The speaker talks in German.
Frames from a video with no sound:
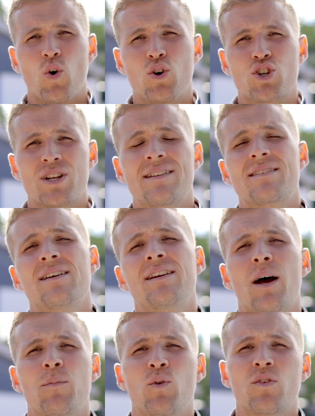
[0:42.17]
und stellt sie
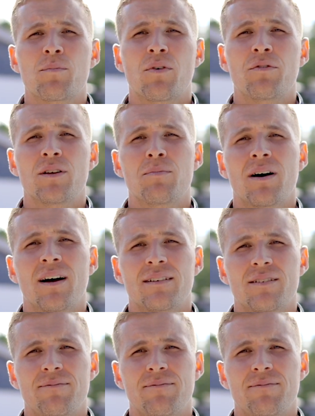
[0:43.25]
in deinem User-Profil bereit.